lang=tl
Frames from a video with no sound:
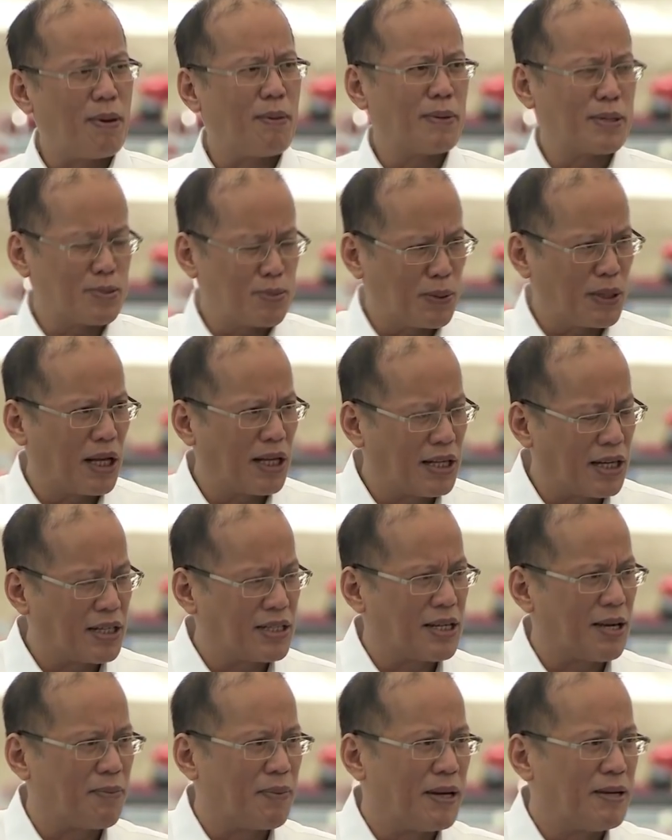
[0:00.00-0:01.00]
iba mas matanda
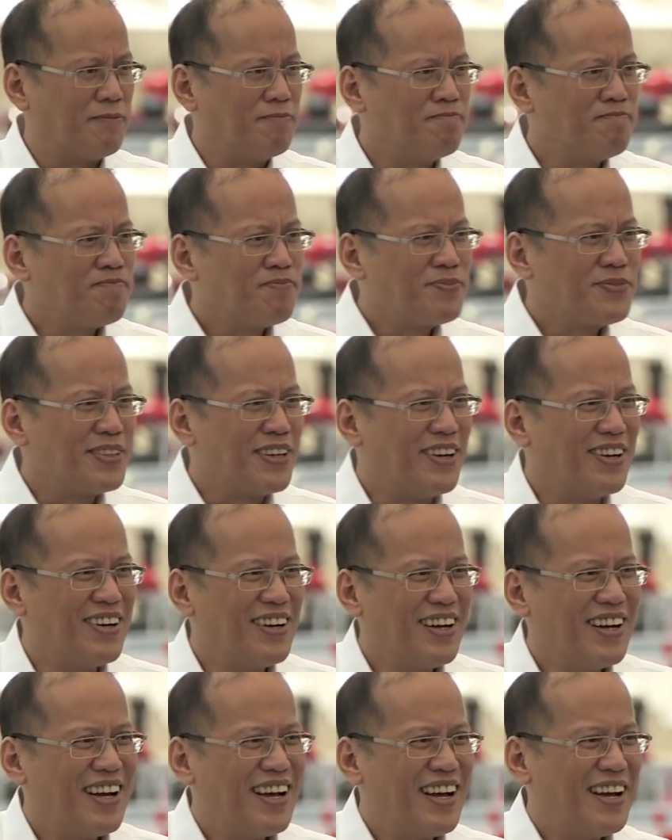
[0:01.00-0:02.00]
sa amin. No?
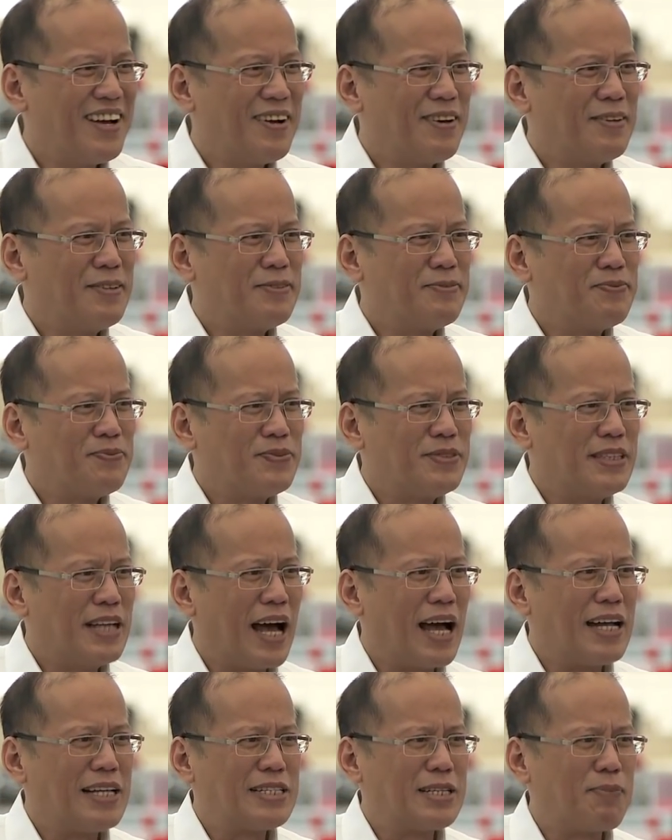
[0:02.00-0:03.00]

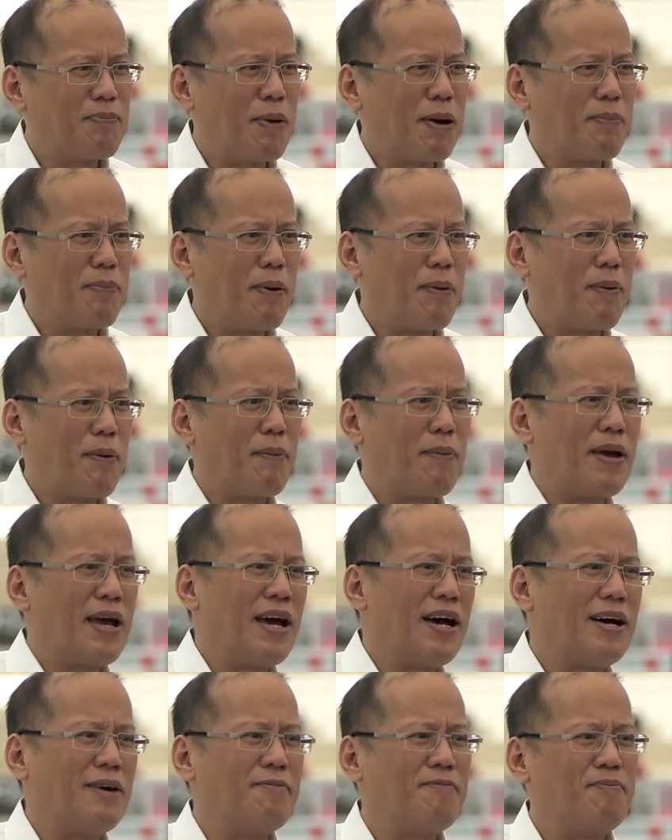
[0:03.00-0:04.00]
Dahil sa
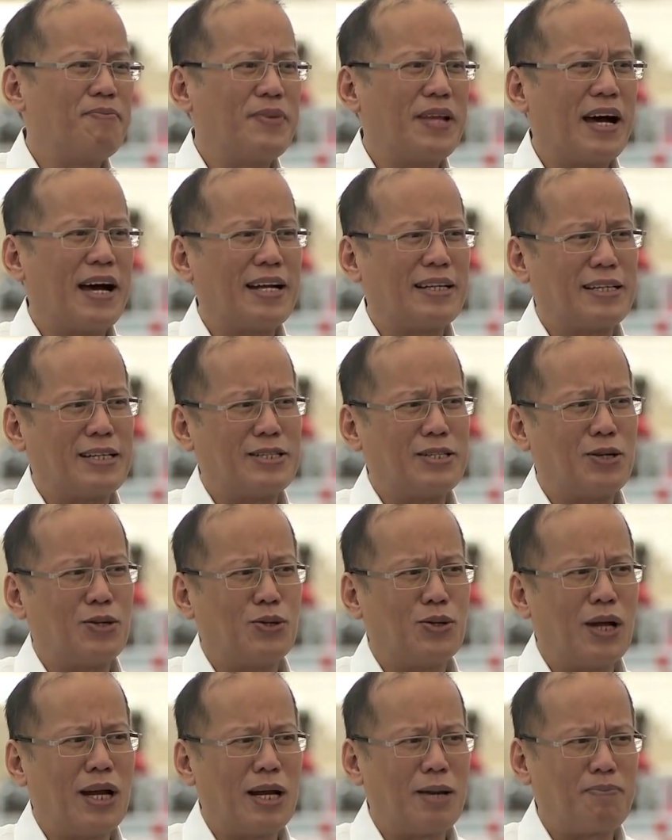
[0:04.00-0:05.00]
pagpapabaya ng ating sinundan